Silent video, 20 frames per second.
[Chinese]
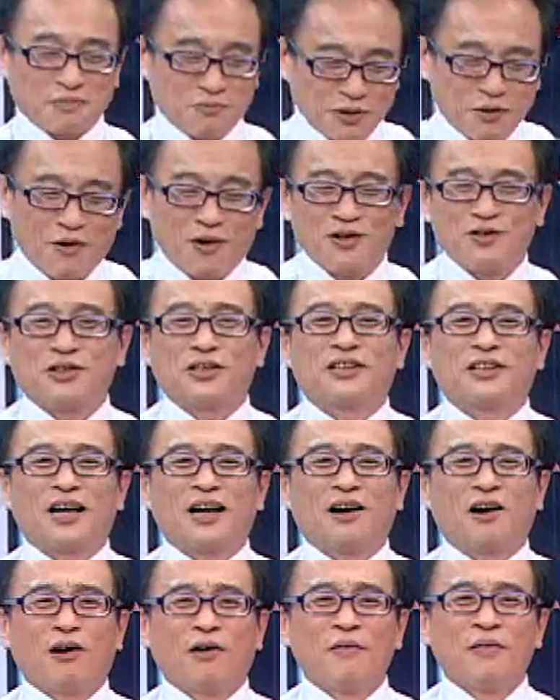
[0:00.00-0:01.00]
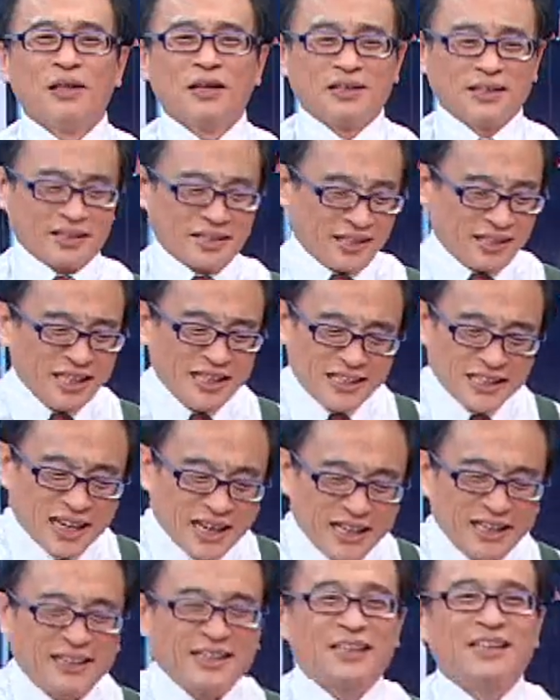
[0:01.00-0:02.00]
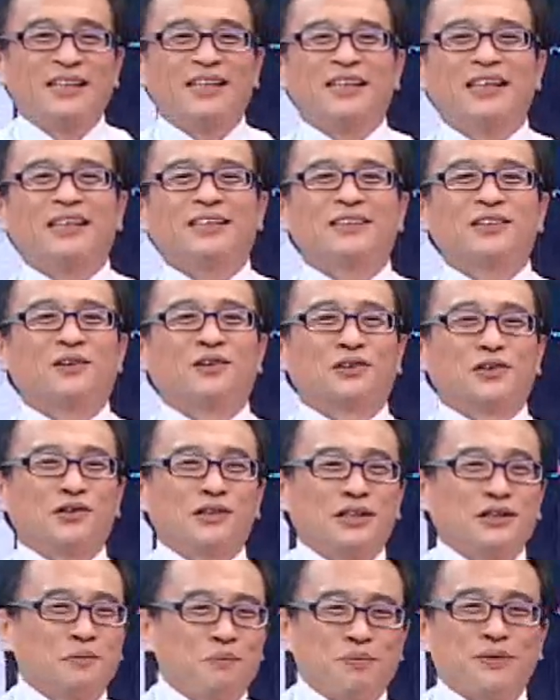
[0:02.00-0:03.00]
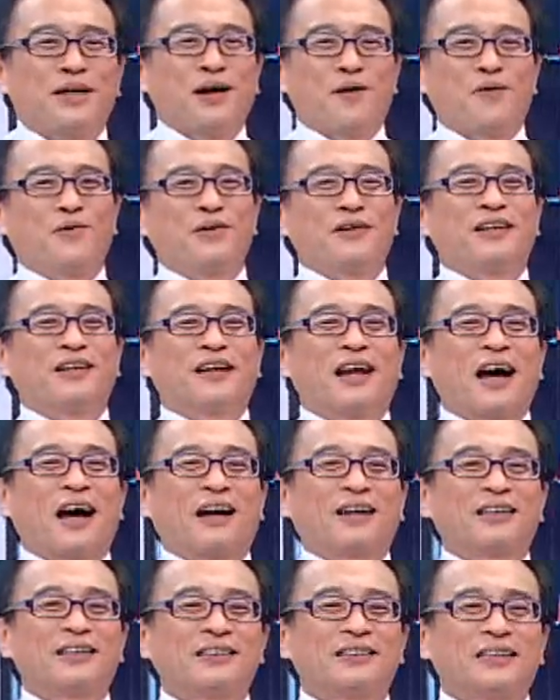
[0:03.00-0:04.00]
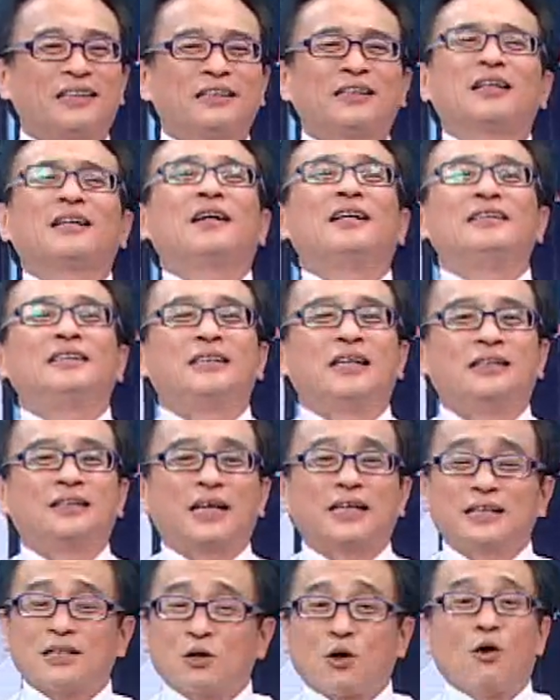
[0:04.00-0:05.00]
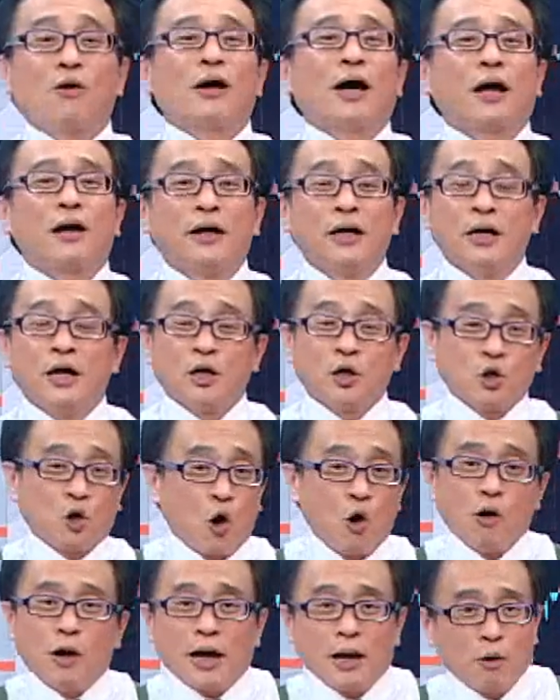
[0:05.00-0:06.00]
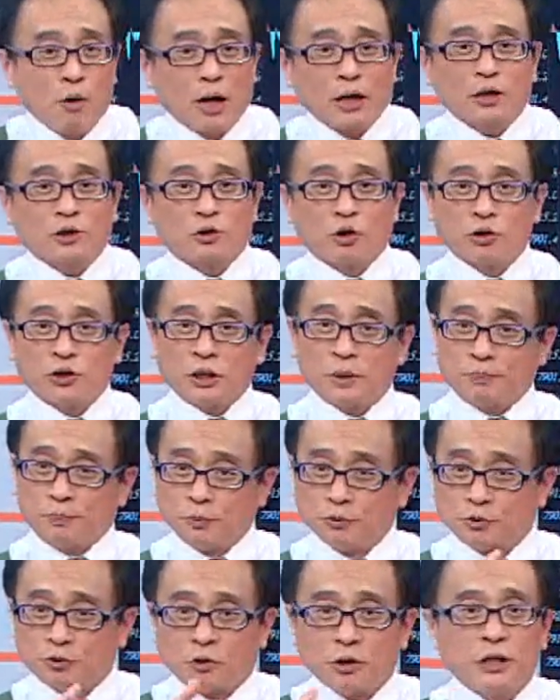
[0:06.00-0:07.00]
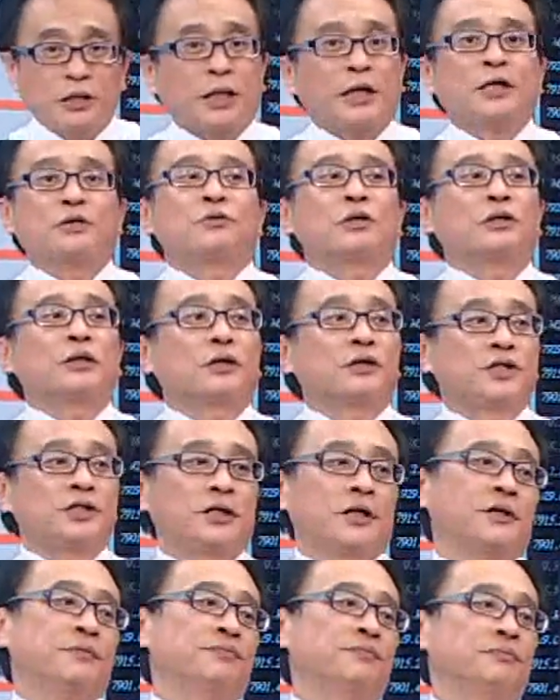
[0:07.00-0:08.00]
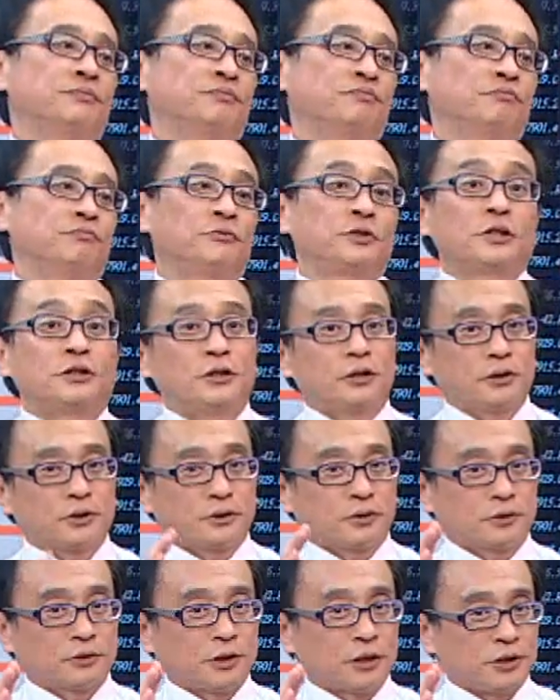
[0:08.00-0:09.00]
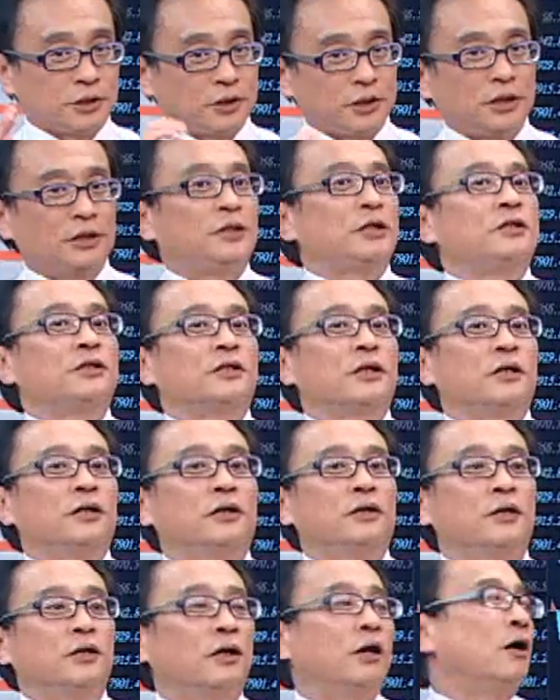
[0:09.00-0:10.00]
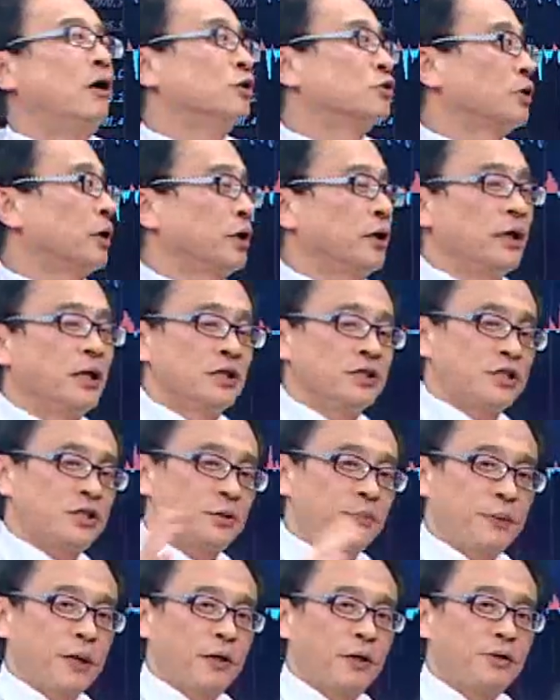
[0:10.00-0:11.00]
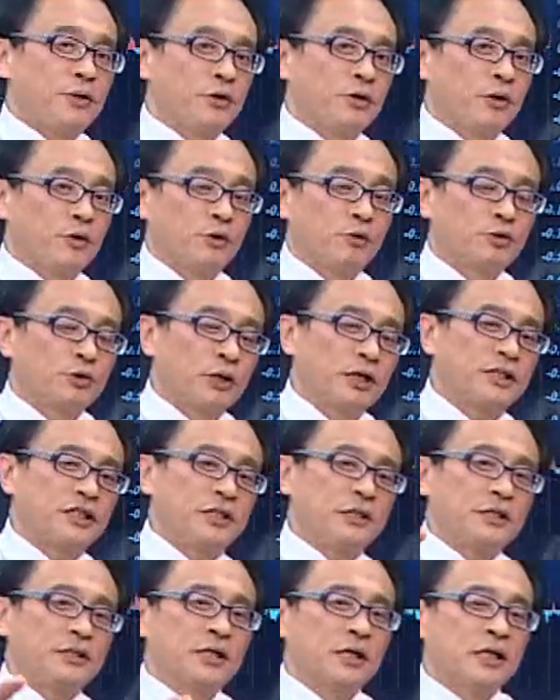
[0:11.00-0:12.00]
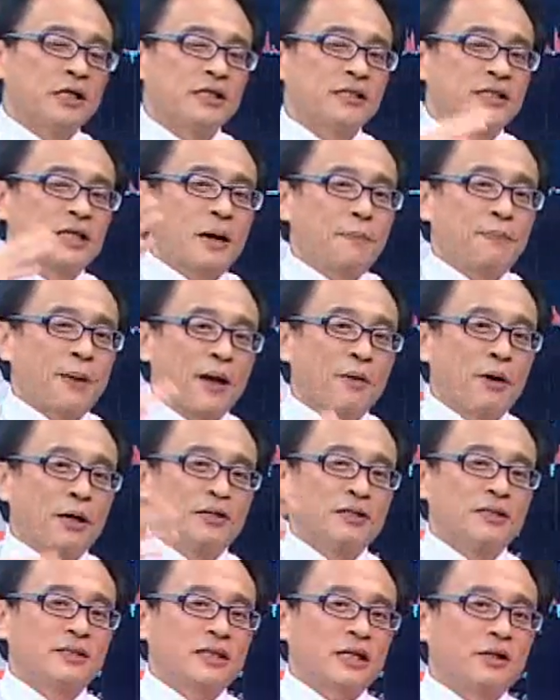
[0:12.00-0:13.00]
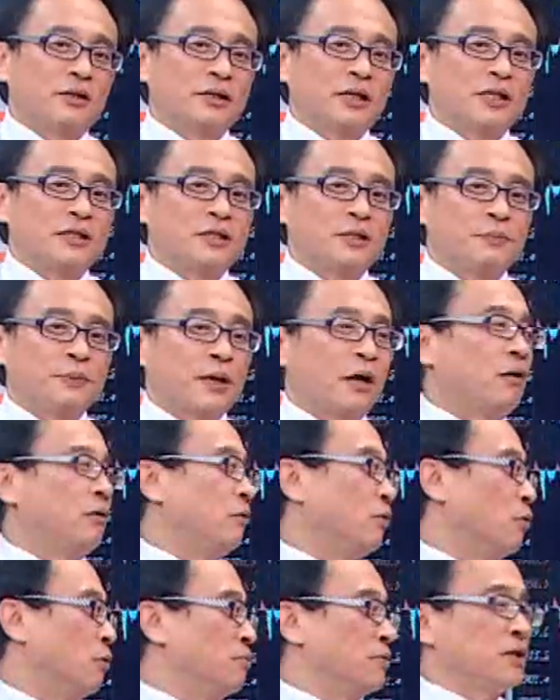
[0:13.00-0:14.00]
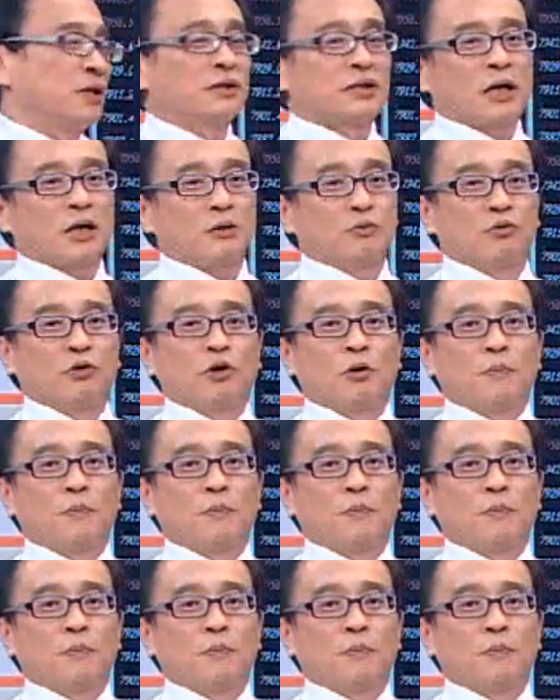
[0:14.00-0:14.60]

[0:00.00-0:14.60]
只不过我觉得哈，那个一加一等于二这种东西就不要问了啦。嗯。你那个很简单，是公开、公开化的东西，不容易让你赚到钱。嗯。这是这是一定的。对。啊，所以指标应用，我说几上百万人在用那些指标，我们这个才五